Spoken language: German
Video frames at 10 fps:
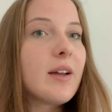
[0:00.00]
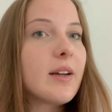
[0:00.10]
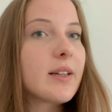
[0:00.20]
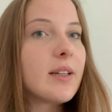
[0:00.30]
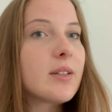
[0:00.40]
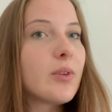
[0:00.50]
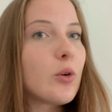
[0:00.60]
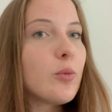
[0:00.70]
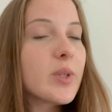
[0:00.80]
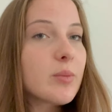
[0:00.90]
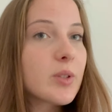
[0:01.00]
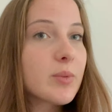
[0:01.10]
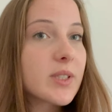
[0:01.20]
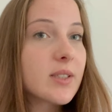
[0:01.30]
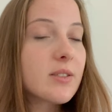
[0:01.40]
erklärt, warum ich mich
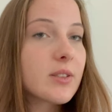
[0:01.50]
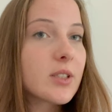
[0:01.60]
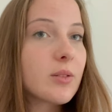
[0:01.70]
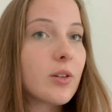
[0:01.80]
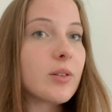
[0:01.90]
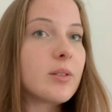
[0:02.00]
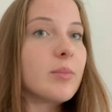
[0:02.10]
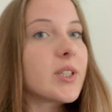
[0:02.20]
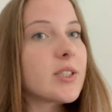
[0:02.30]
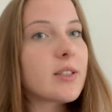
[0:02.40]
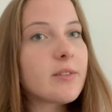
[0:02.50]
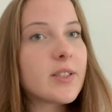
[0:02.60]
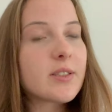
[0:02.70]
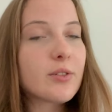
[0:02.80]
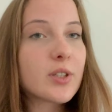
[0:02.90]
bis jetzt noch nicht, äh, im Bachelor
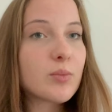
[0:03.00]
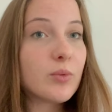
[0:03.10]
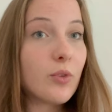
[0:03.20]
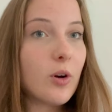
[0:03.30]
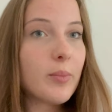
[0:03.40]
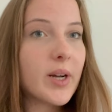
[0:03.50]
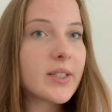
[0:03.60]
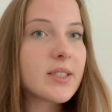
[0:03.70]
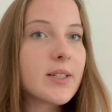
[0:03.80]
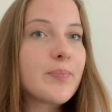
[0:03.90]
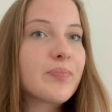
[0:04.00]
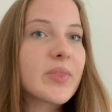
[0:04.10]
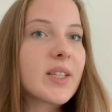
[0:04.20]
quasi noch nicht beworben hatte.